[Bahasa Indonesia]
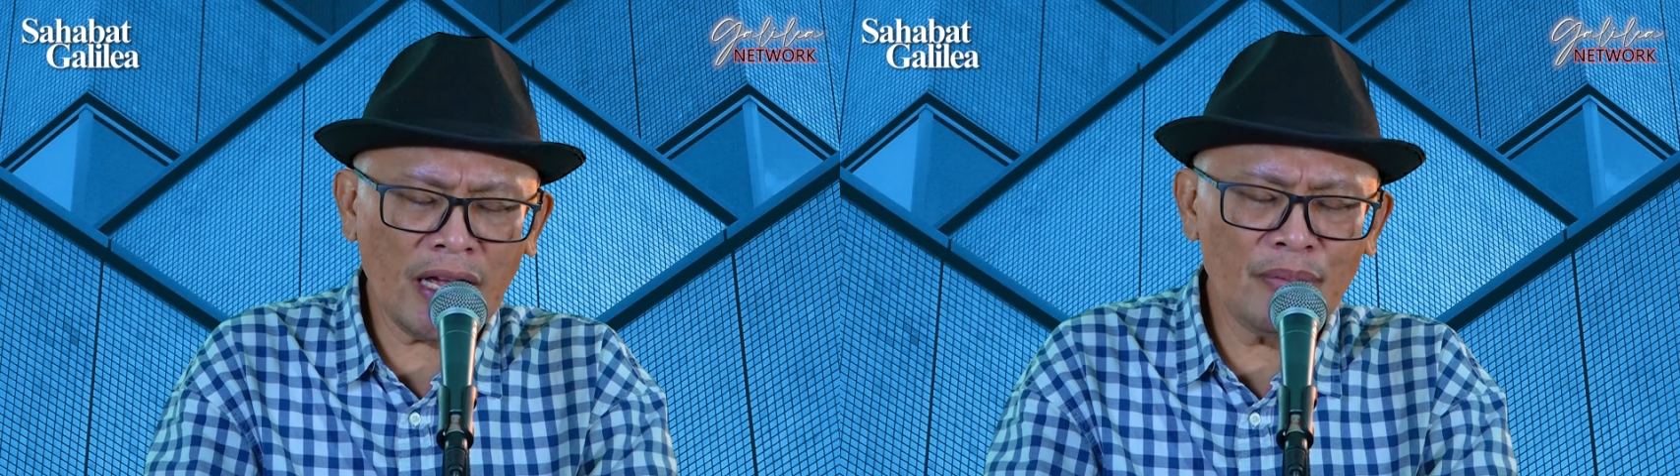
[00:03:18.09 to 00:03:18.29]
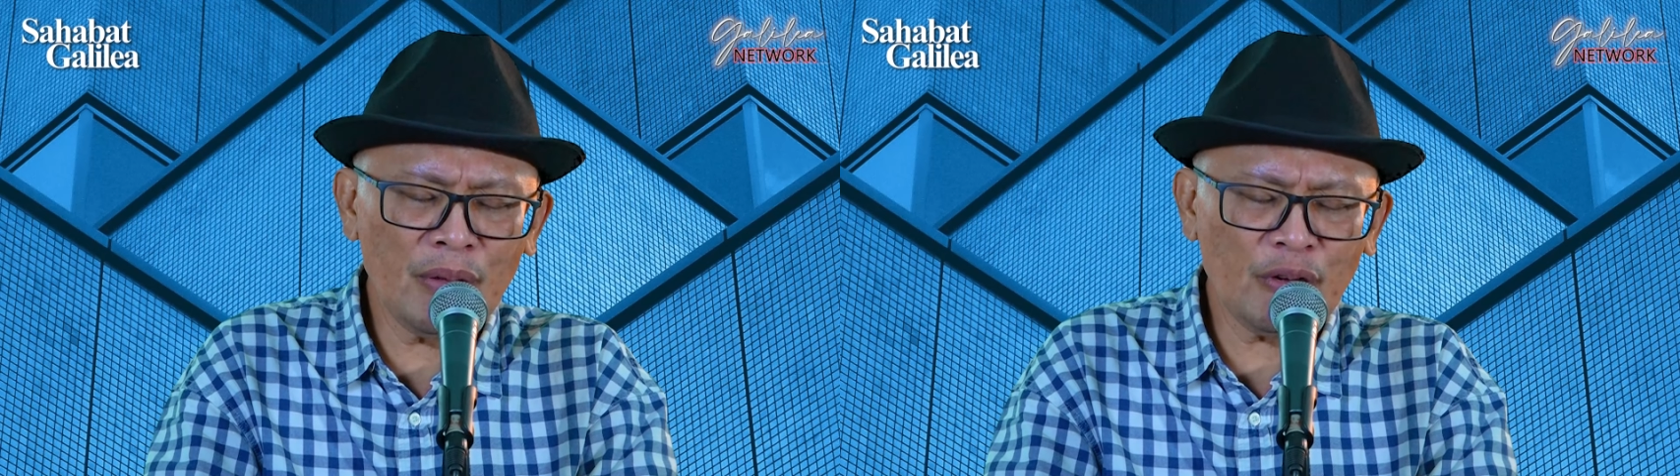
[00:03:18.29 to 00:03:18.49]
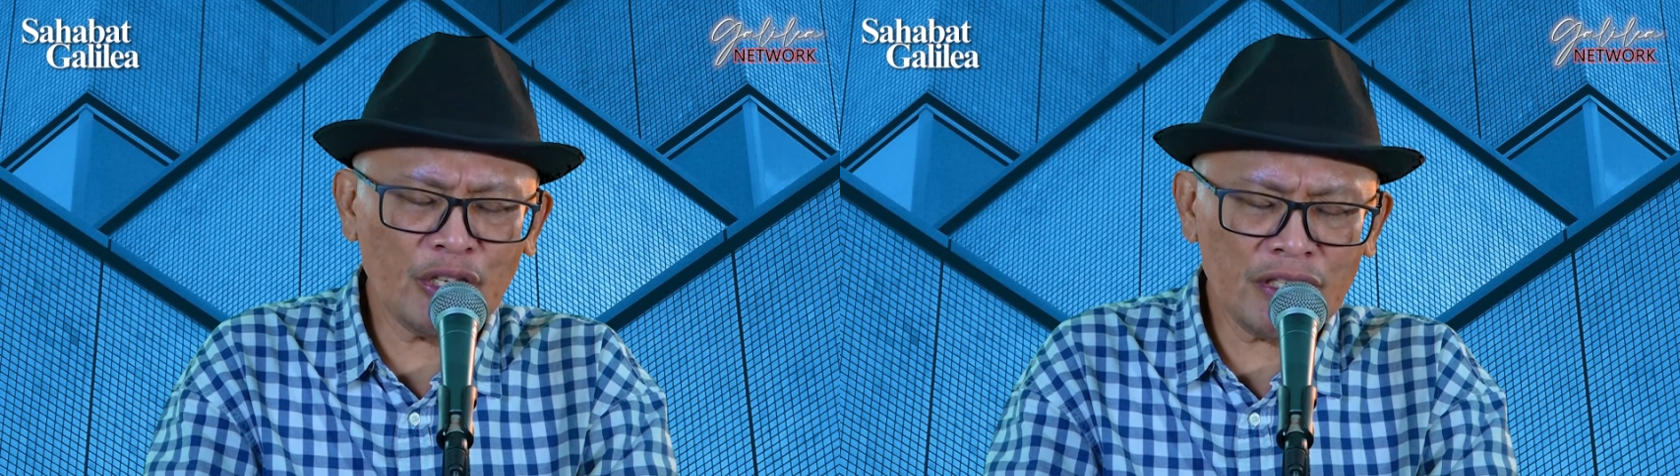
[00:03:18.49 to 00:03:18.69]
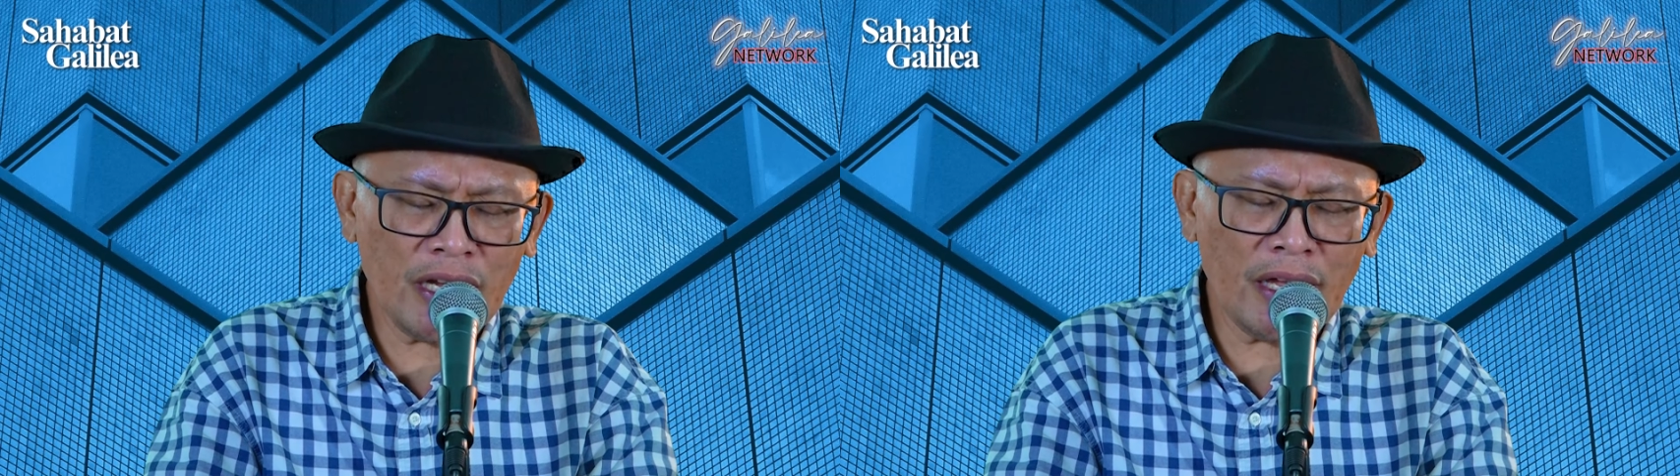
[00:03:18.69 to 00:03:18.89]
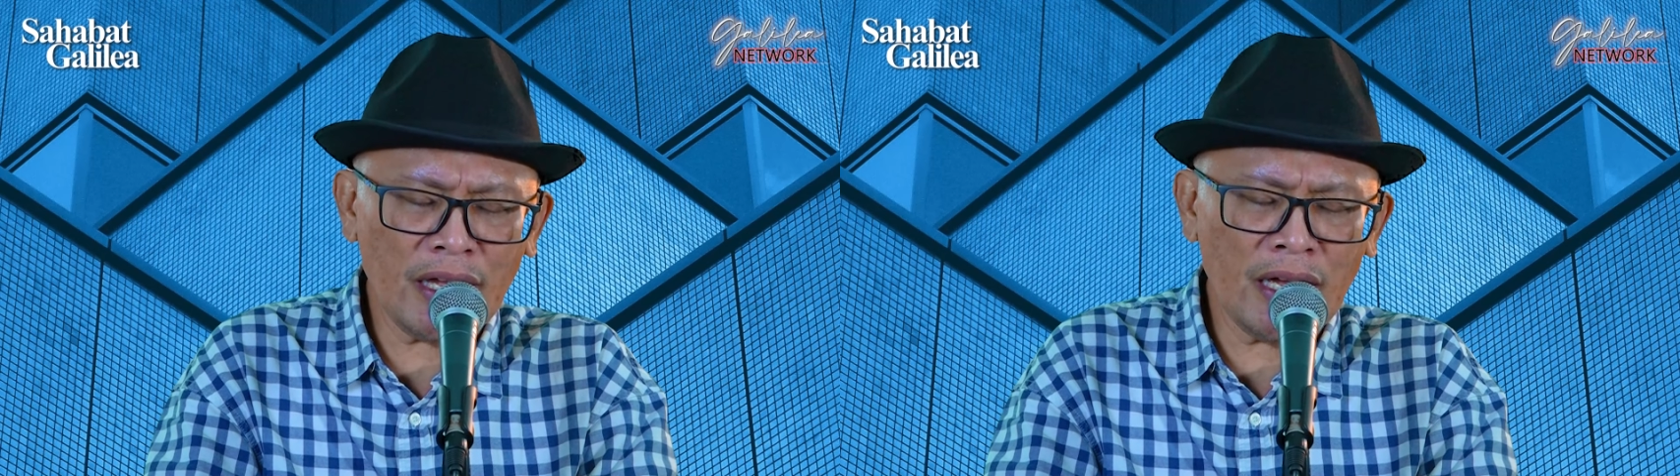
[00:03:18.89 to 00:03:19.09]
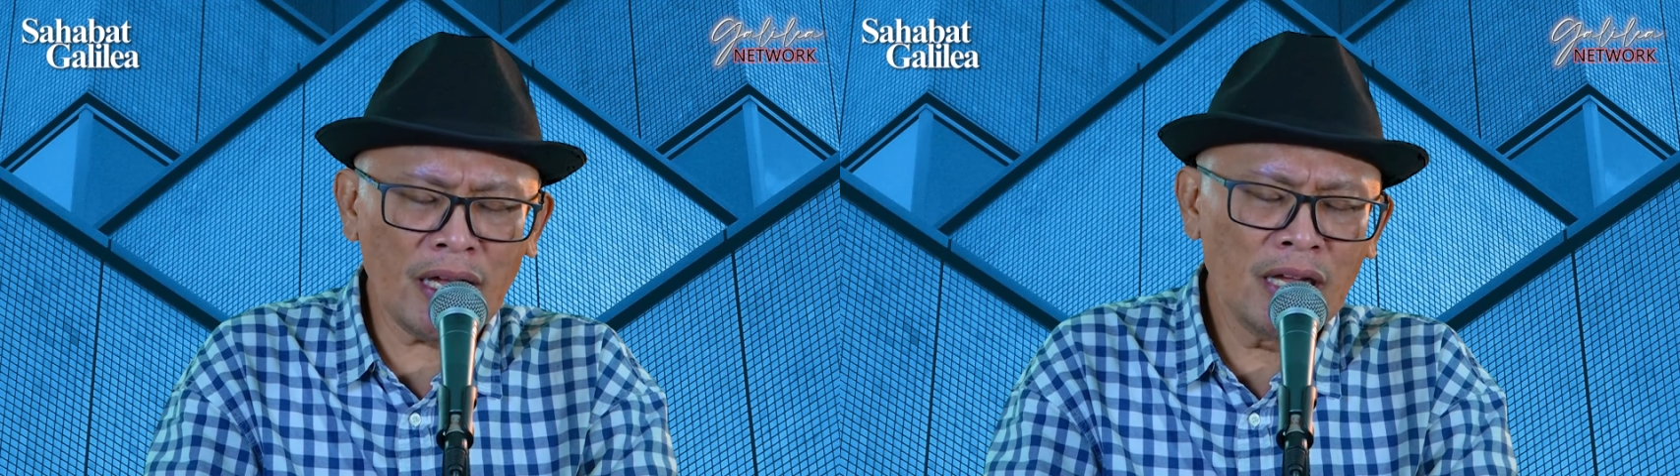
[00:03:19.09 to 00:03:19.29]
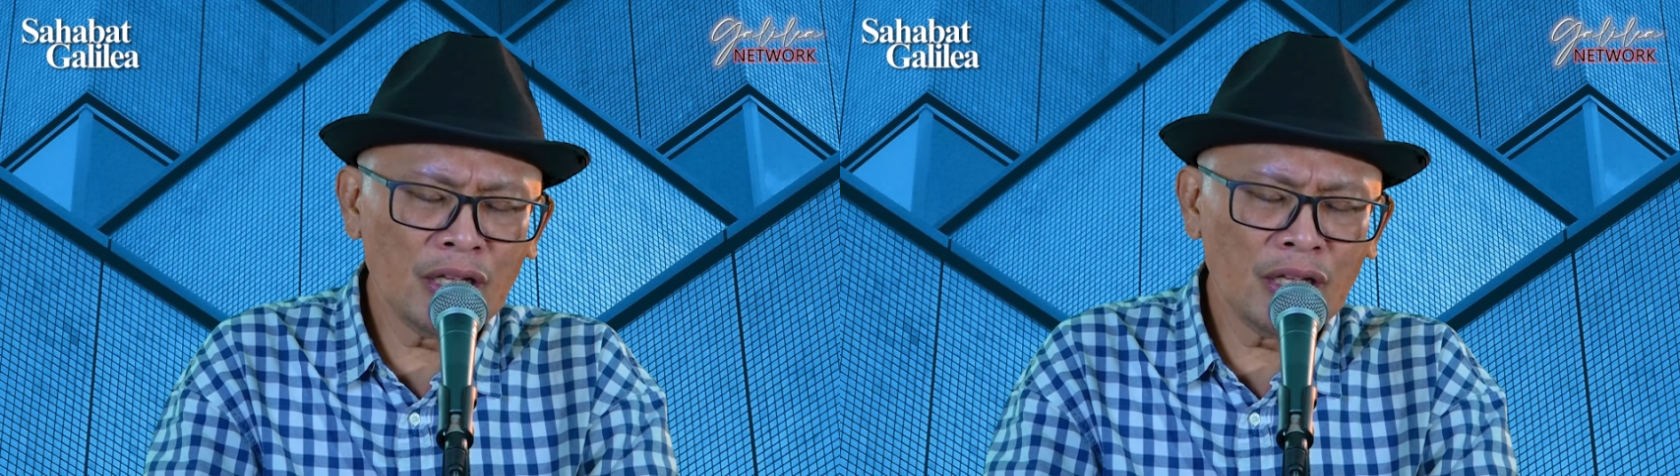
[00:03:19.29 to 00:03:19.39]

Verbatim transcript: Kami percaya